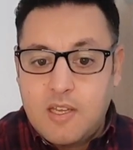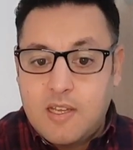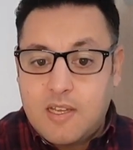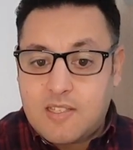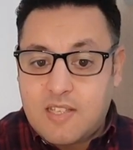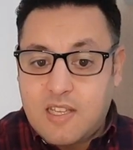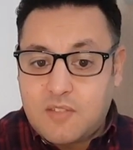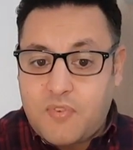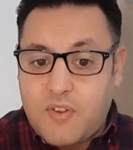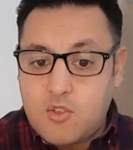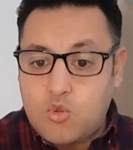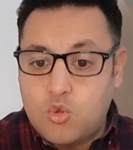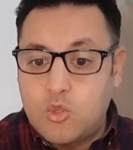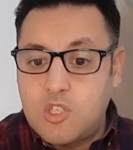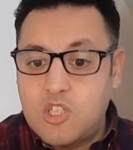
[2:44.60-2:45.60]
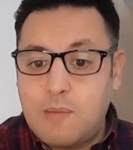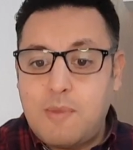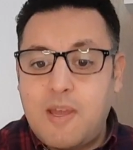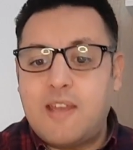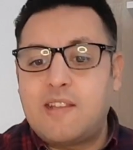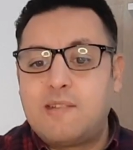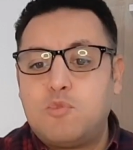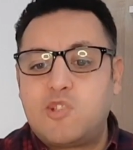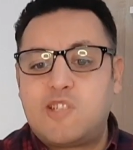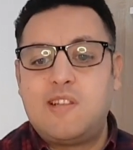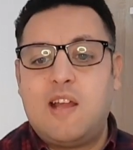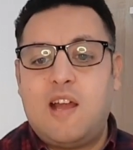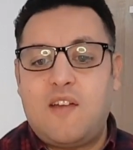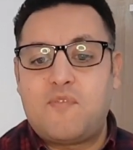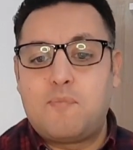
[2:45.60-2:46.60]
اختطفته الجماعات
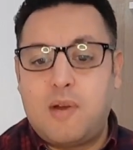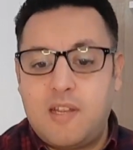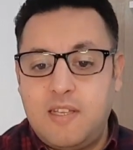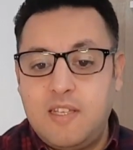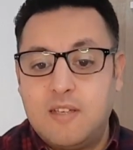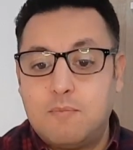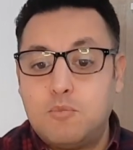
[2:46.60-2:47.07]
المسلحة في مالي